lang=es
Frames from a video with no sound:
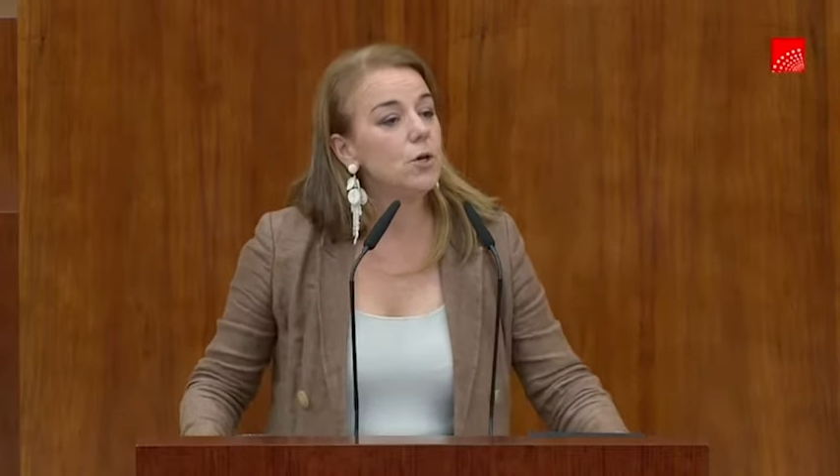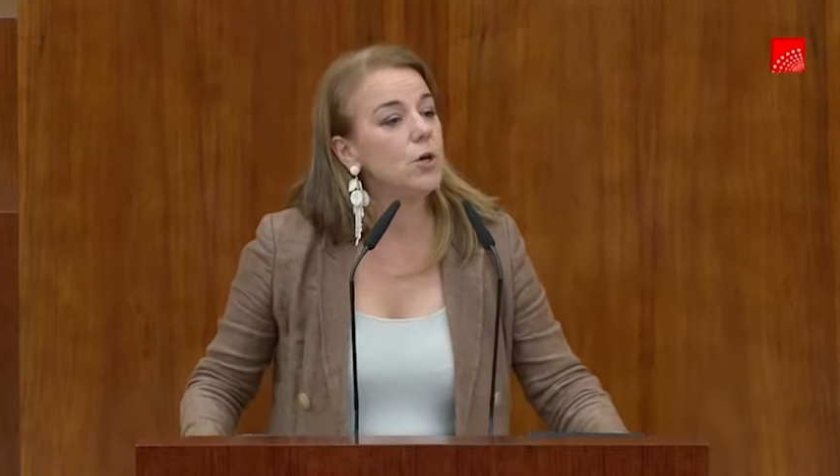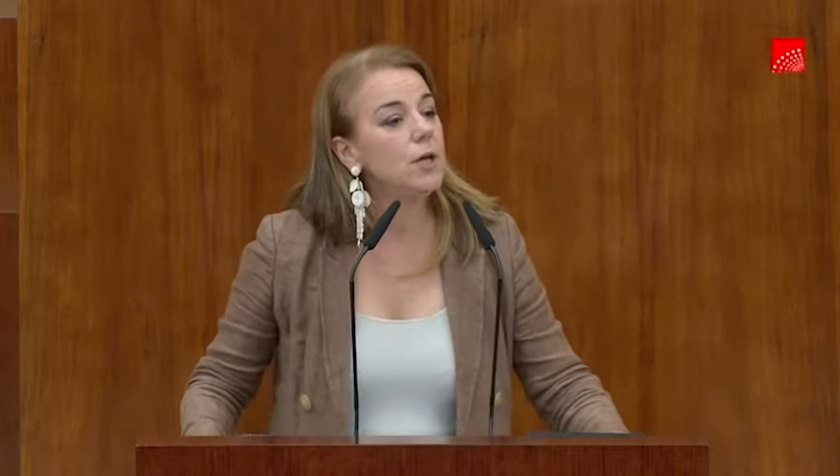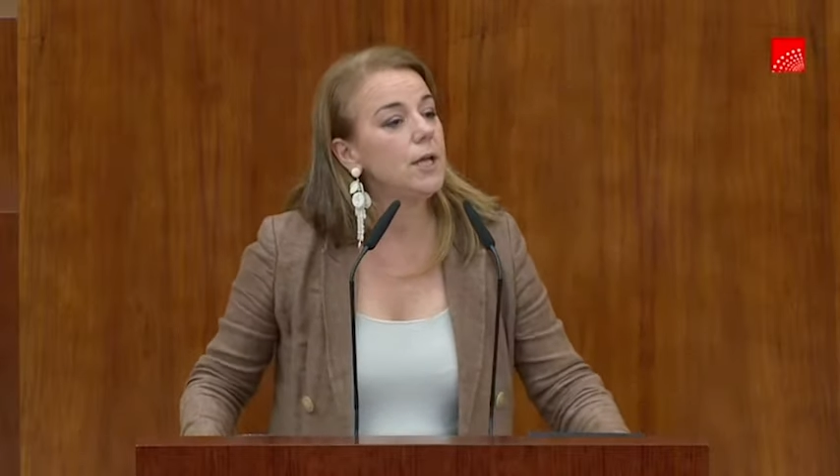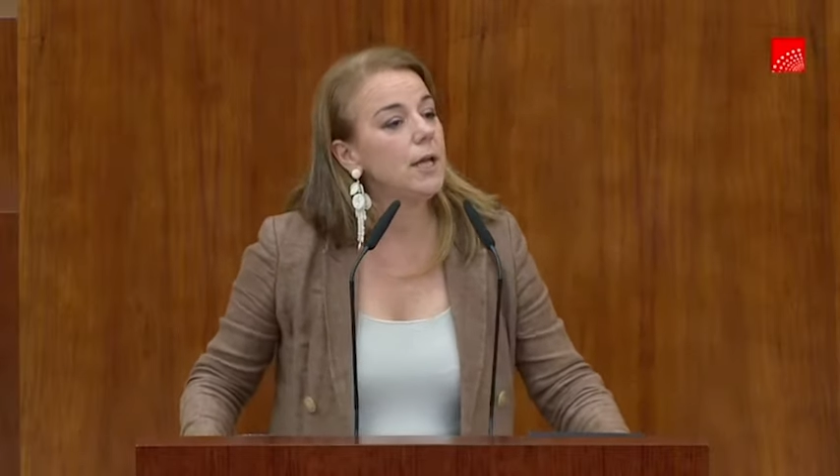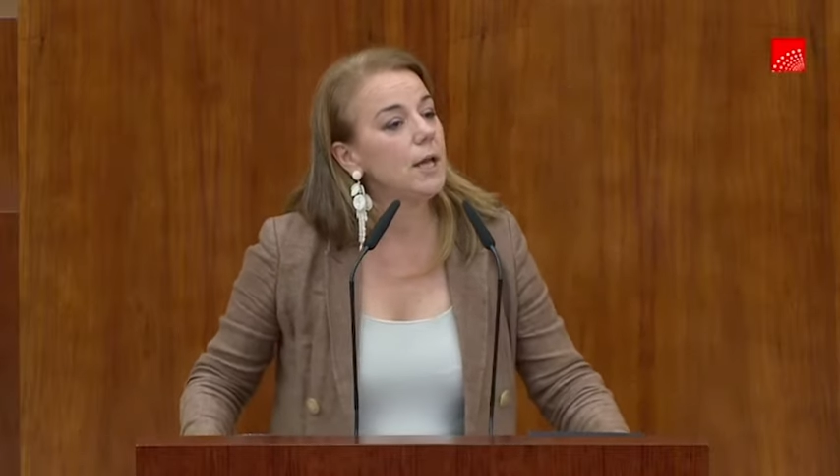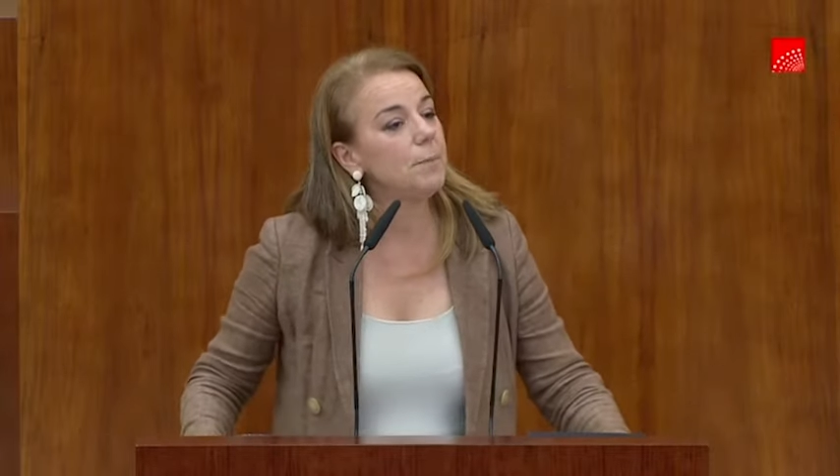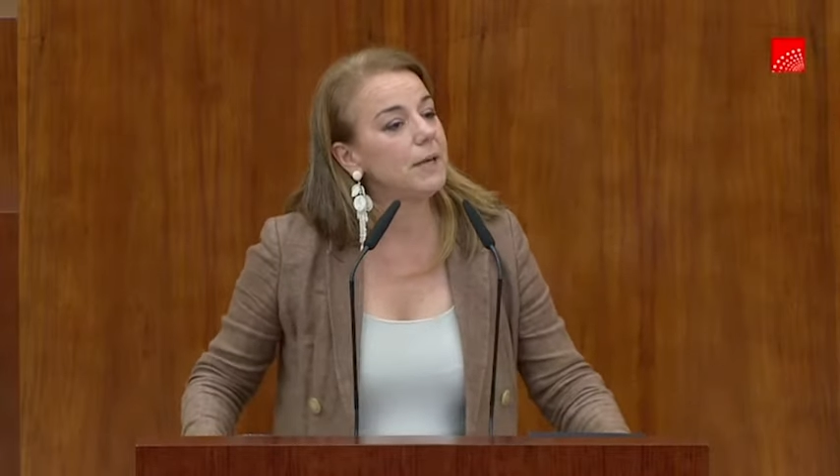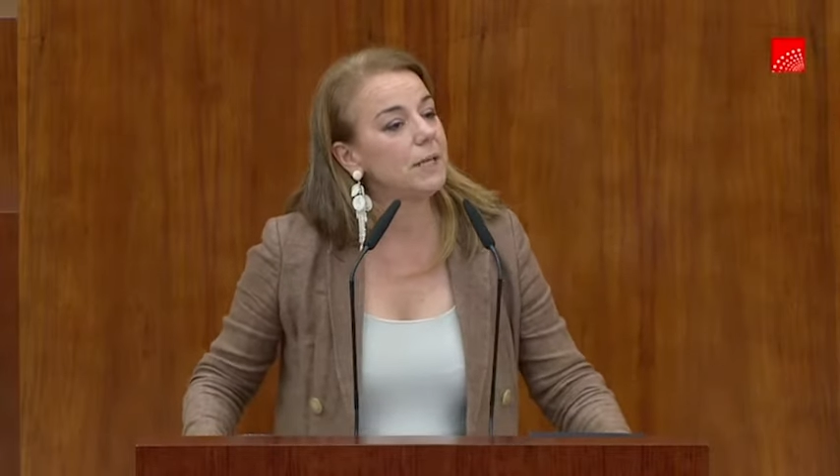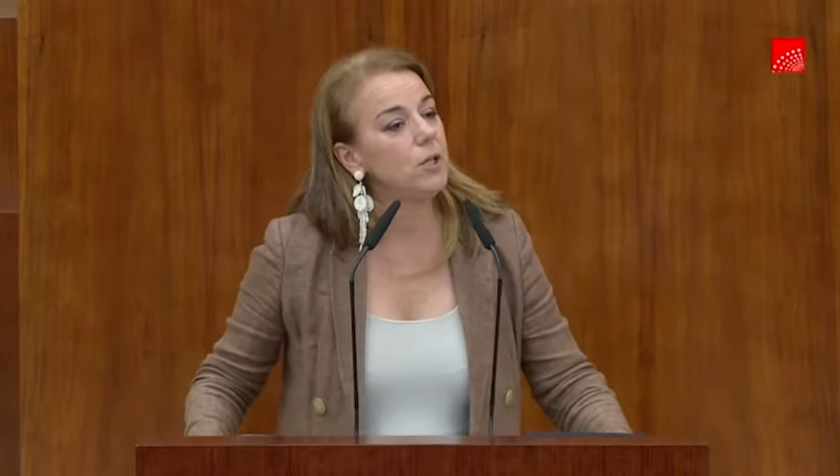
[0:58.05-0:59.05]
hoy
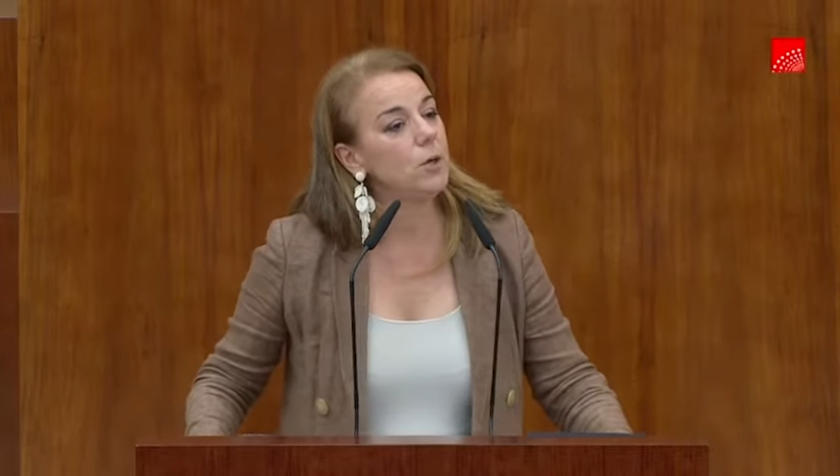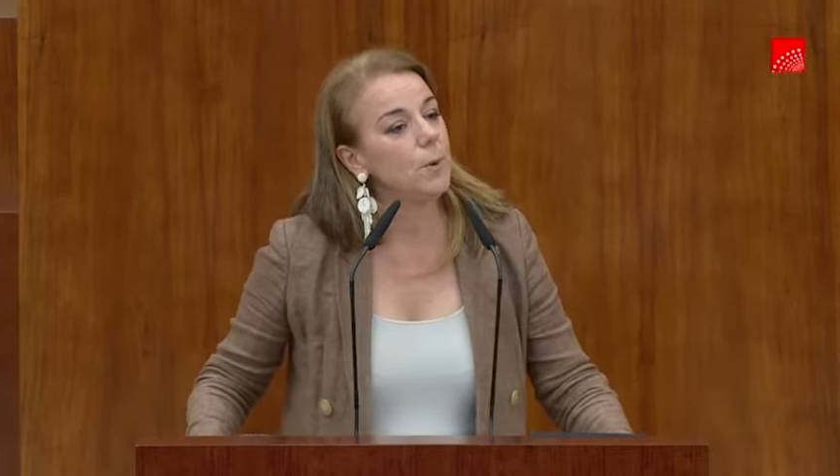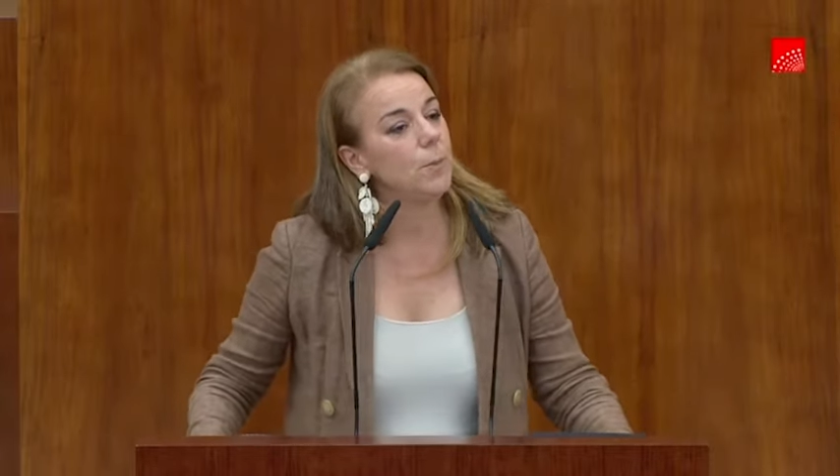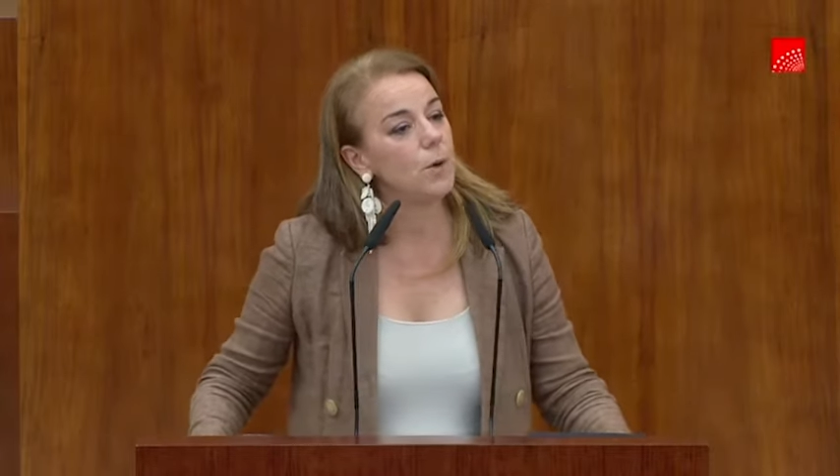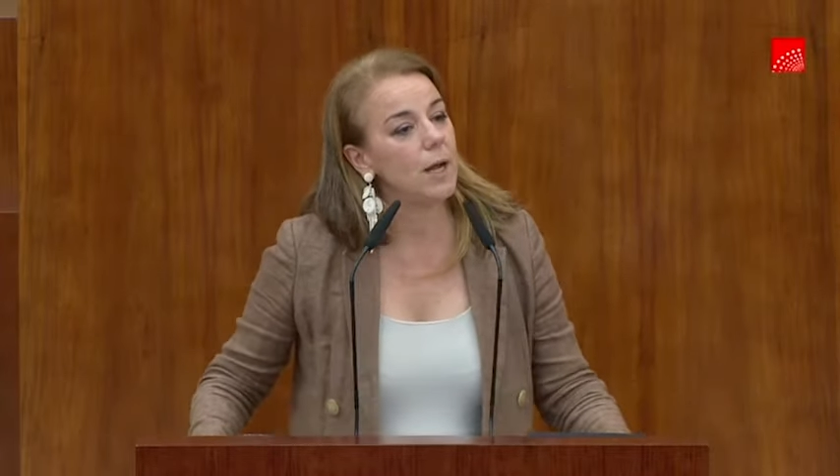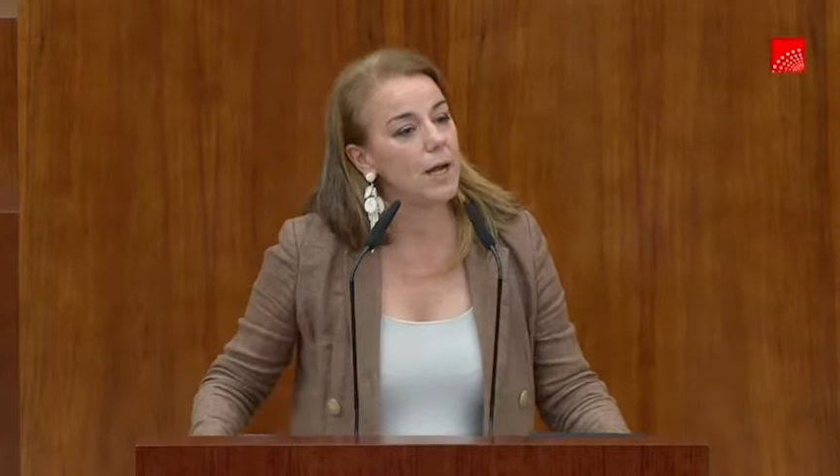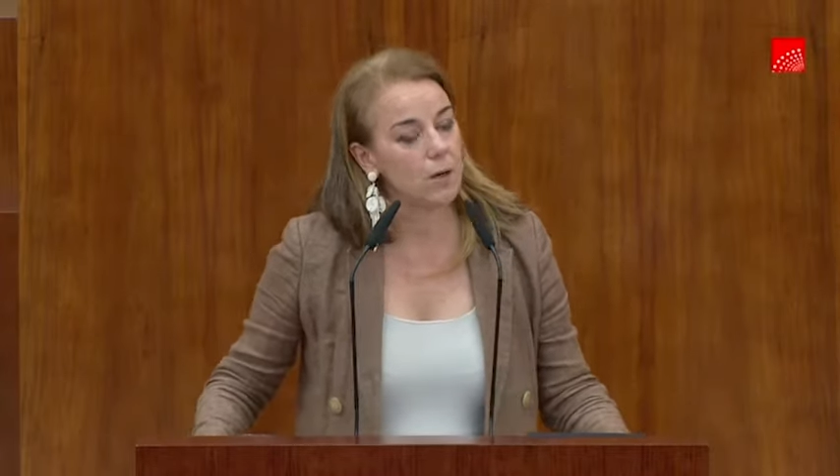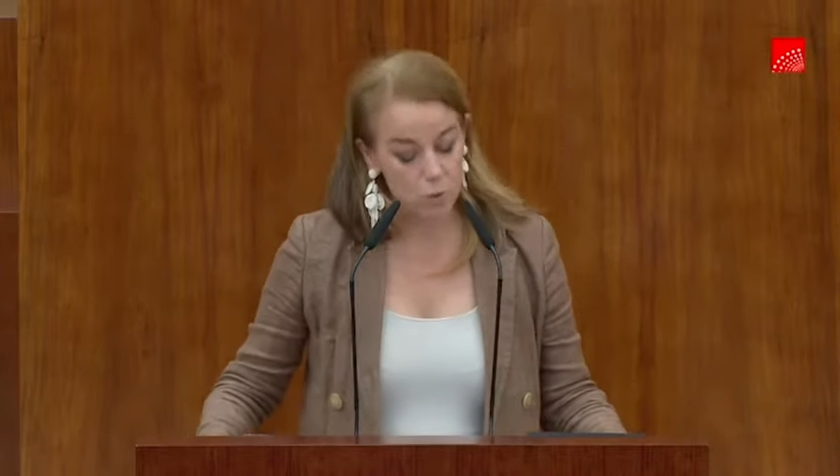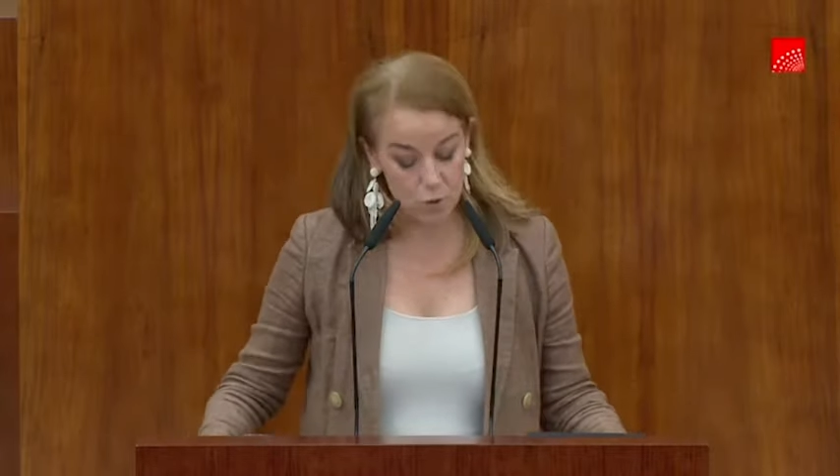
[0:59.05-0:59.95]
el Partido Popular